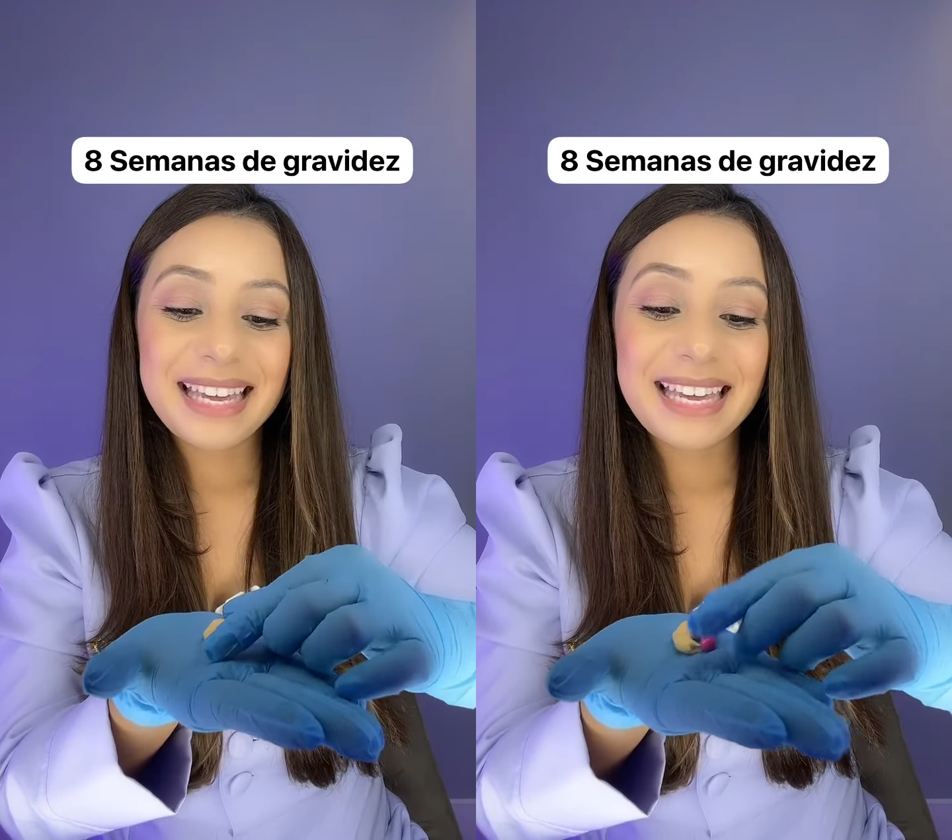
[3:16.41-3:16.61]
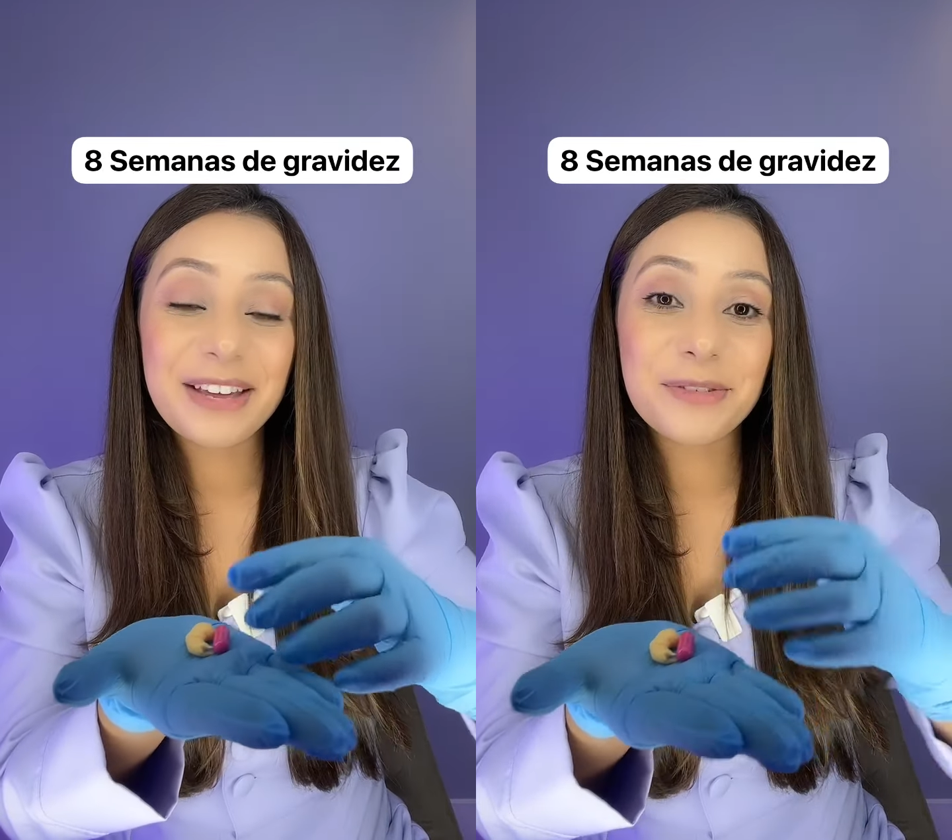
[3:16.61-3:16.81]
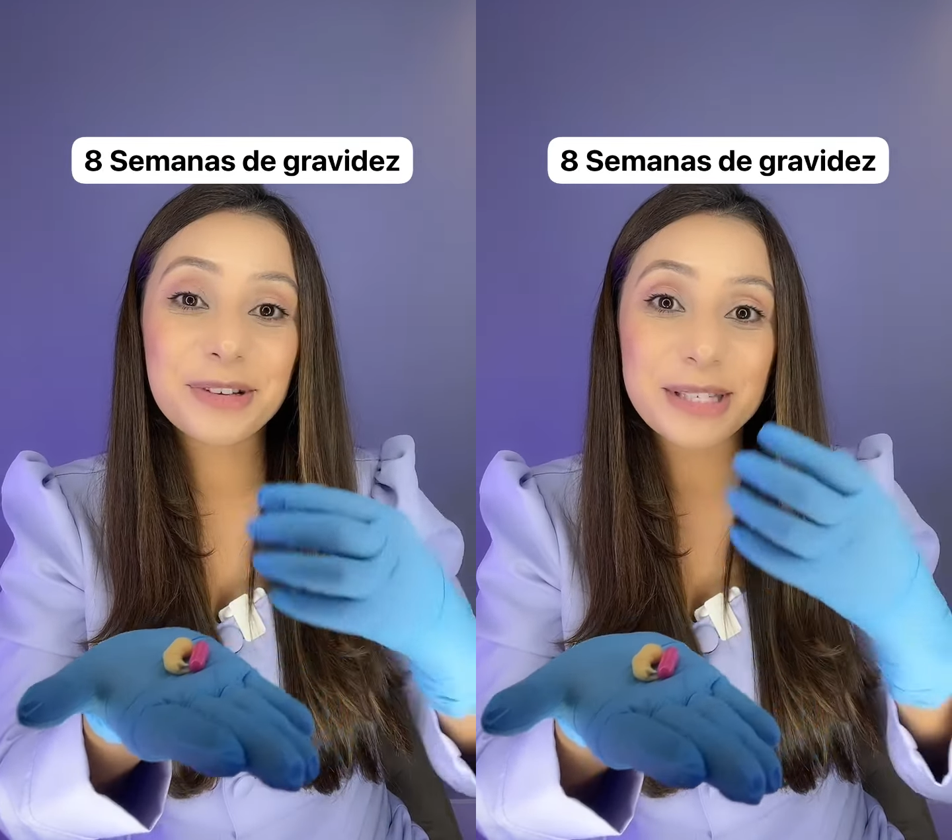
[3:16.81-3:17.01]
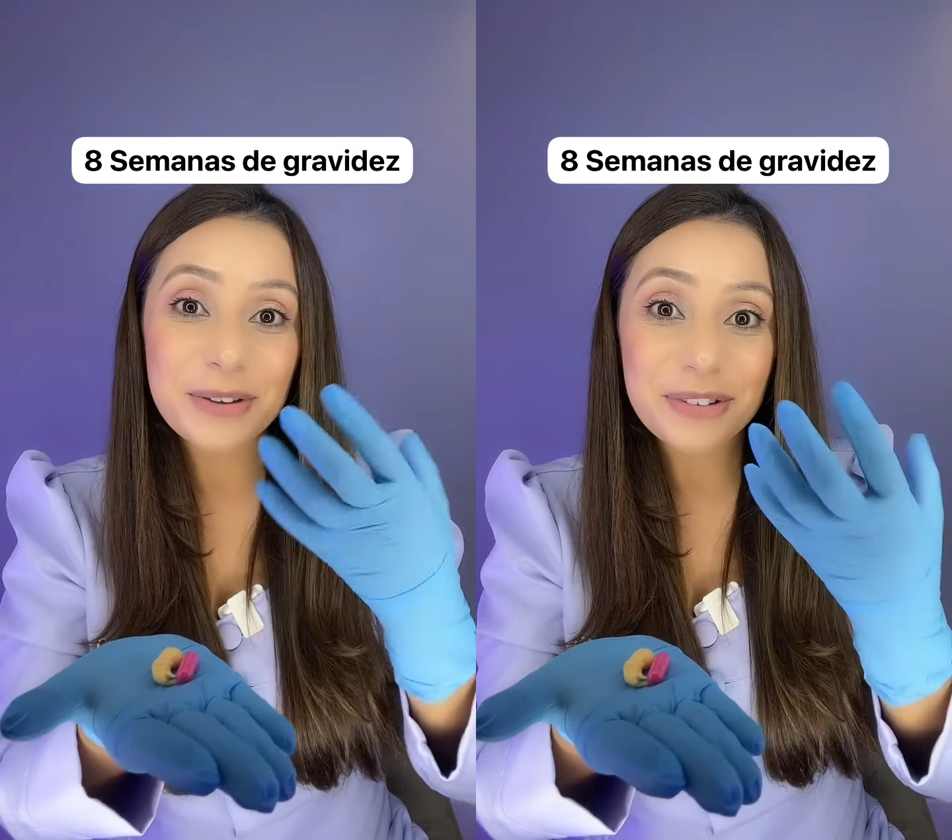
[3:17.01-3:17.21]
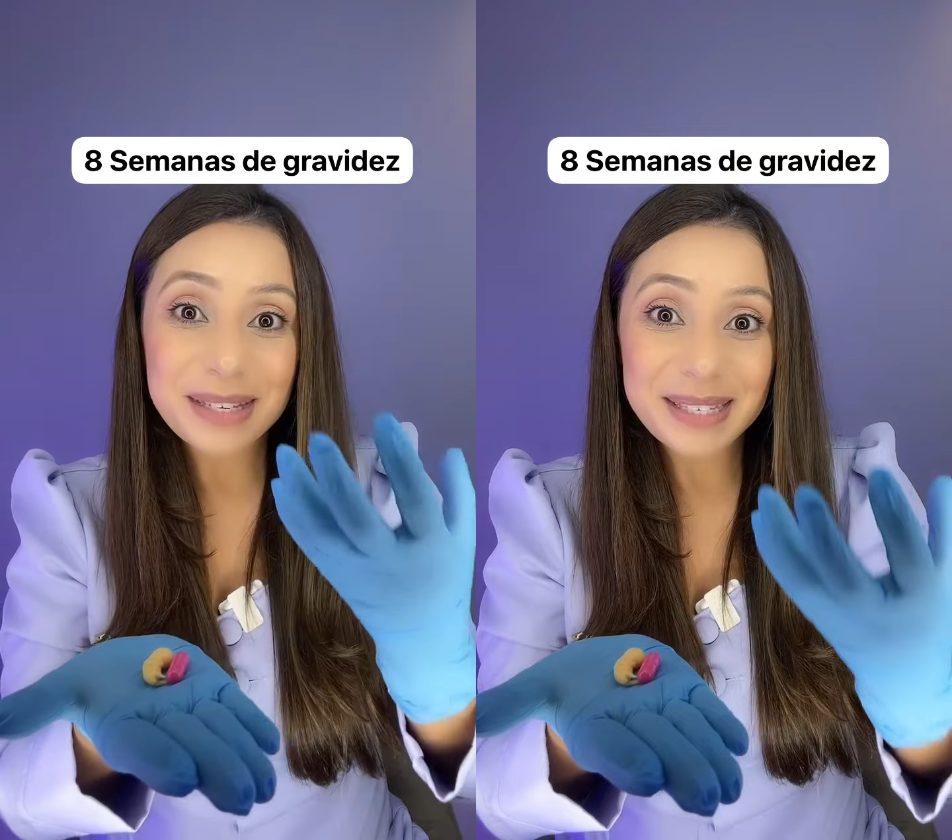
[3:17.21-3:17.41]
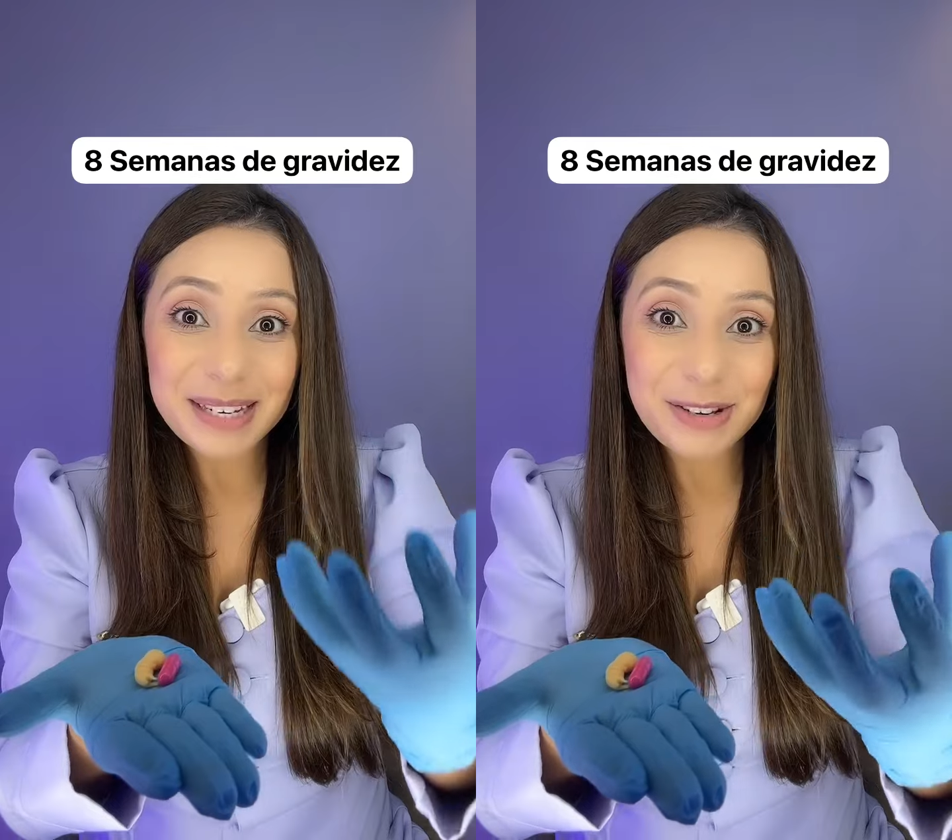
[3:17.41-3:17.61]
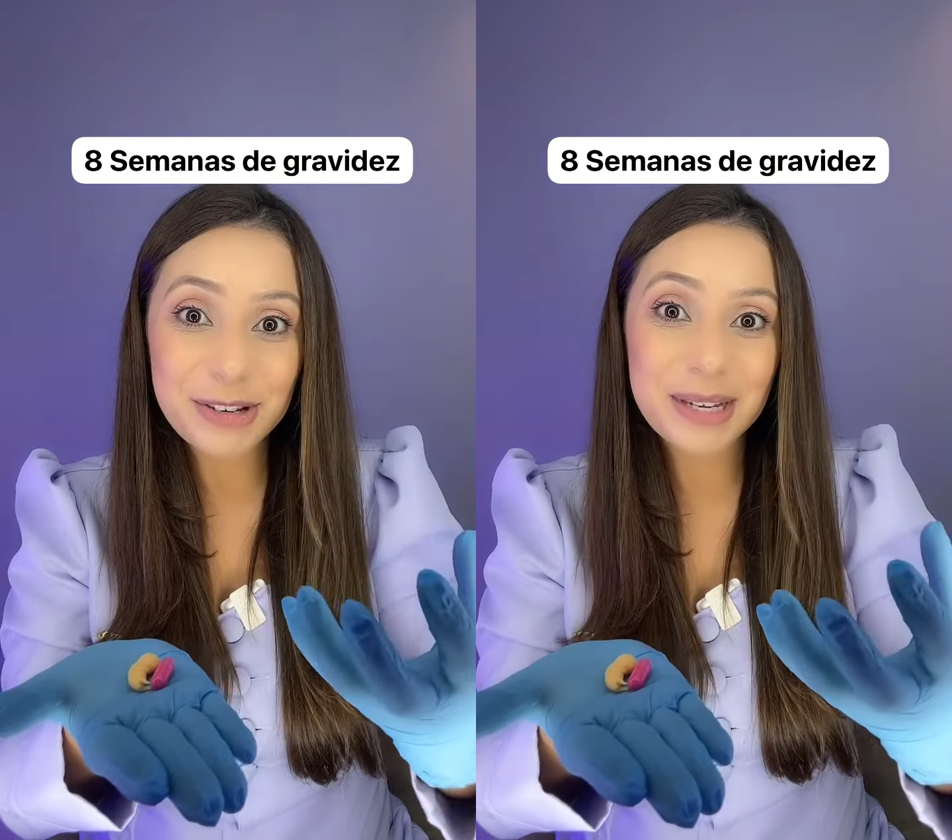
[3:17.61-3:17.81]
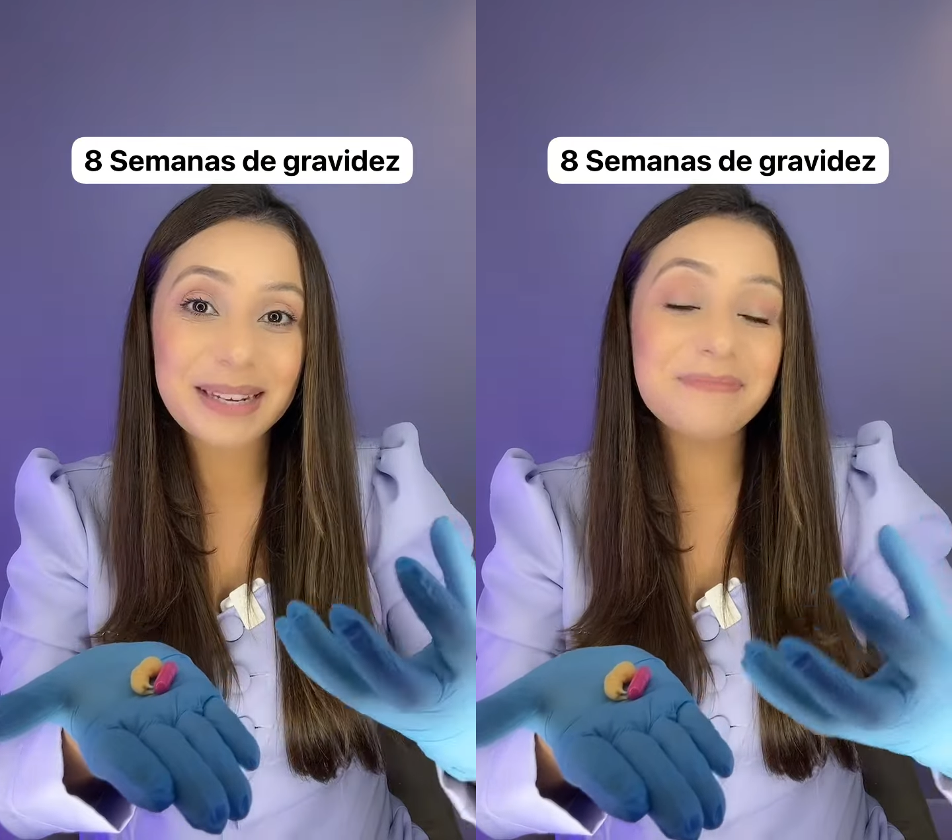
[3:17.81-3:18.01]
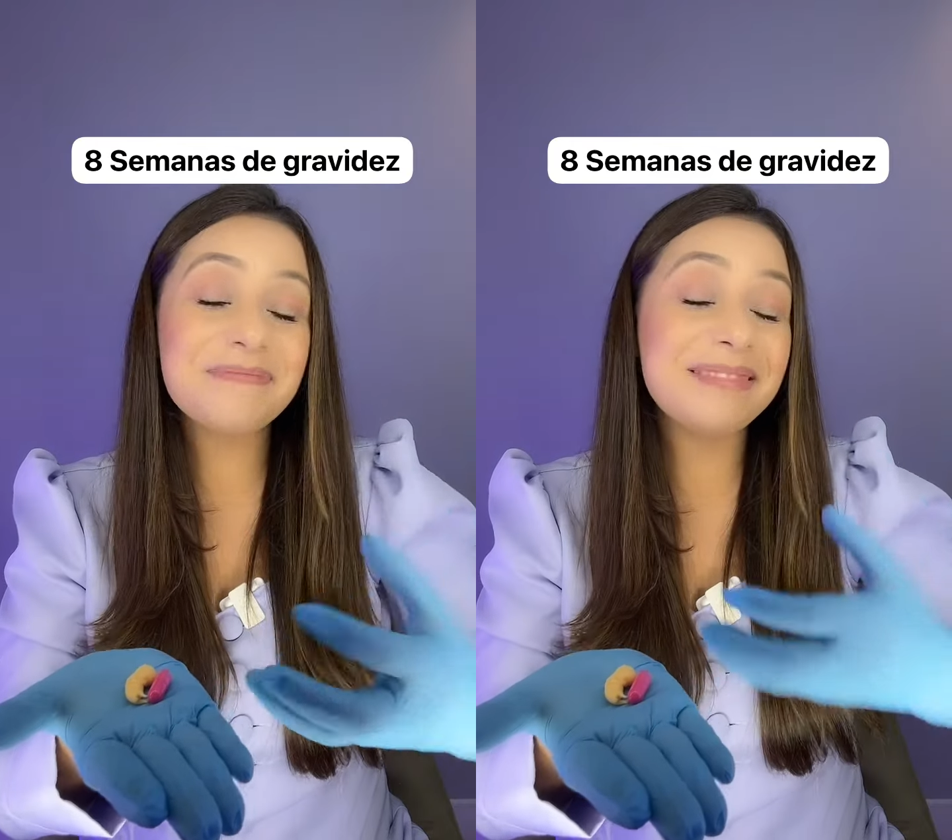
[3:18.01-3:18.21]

e você vai sentir